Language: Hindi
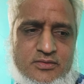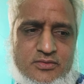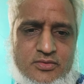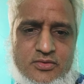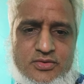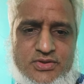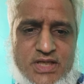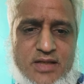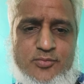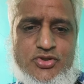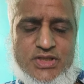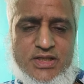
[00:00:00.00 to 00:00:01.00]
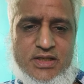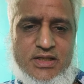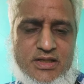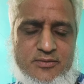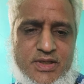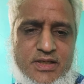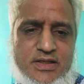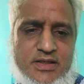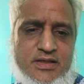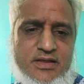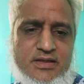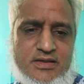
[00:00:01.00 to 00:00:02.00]
तो जानबूझ के
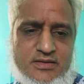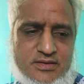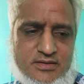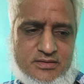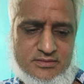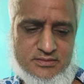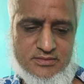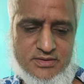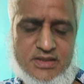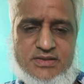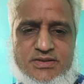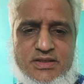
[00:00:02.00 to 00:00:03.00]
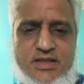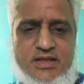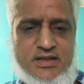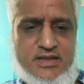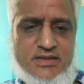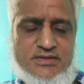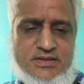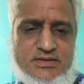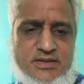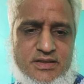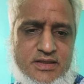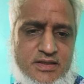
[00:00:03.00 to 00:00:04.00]
लिक्विडिटी क्रश करके क्राइसिस
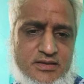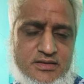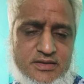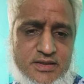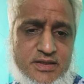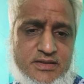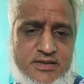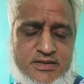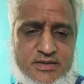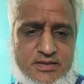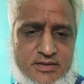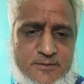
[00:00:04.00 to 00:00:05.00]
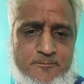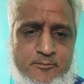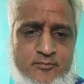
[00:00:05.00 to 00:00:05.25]
किए क्रिएट किए जा रहे हैं